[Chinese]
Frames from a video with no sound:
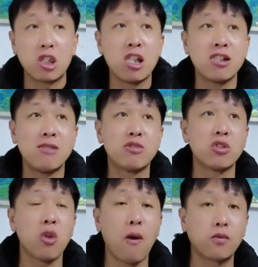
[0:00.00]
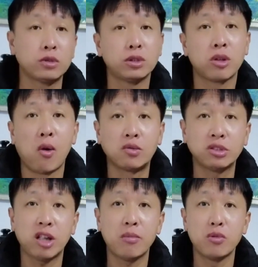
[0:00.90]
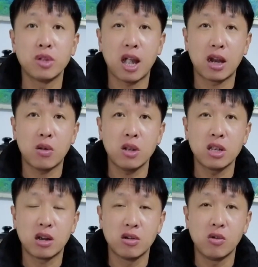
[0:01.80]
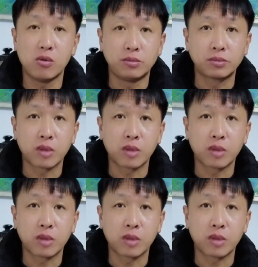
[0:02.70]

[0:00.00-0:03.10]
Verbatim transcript: 听他们说。姜母鸭的话，鸭肉